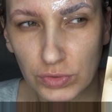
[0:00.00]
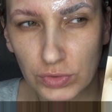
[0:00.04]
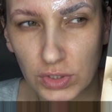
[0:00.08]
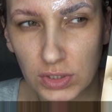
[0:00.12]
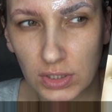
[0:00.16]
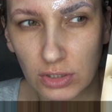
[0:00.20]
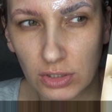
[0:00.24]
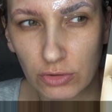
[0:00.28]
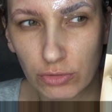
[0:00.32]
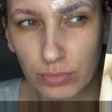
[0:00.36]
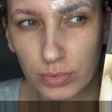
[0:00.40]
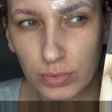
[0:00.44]

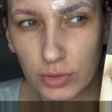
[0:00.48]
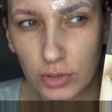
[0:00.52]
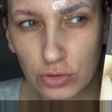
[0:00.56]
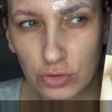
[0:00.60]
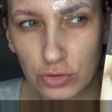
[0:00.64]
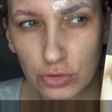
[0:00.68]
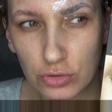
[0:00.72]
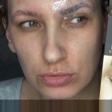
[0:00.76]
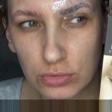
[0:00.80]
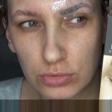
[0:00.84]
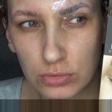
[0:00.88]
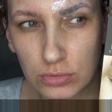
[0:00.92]
ta w
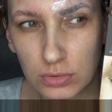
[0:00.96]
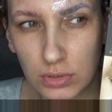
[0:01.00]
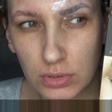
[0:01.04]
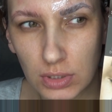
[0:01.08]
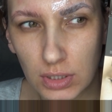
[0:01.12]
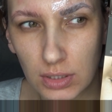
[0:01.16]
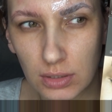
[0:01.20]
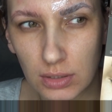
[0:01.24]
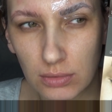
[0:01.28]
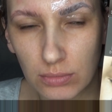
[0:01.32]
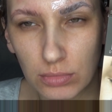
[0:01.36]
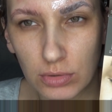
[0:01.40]
proszku
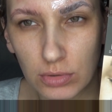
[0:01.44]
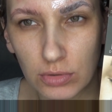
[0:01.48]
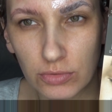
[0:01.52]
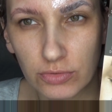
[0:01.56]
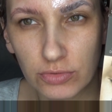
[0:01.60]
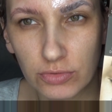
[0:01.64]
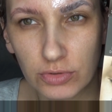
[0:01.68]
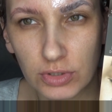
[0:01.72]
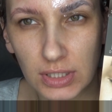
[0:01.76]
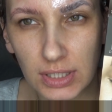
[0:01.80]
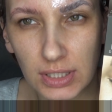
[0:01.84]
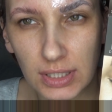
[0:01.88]
albo
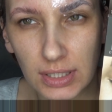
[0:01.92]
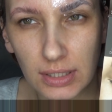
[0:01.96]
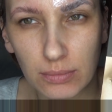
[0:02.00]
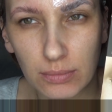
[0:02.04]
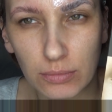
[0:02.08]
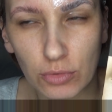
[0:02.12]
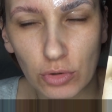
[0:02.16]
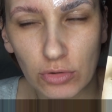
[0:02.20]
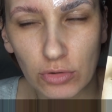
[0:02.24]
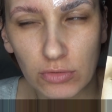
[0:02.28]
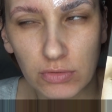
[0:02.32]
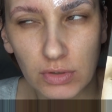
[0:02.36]
w
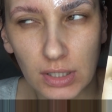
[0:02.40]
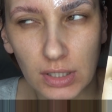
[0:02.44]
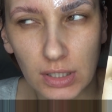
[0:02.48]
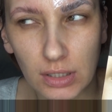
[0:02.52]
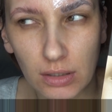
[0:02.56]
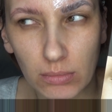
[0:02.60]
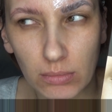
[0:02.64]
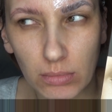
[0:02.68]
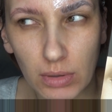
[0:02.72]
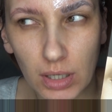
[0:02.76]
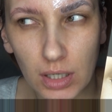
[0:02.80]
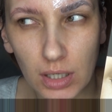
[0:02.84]
kremowa
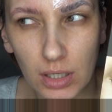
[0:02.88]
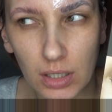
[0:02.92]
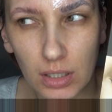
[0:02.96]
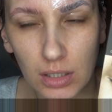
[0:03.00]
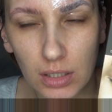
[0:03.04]
chyba.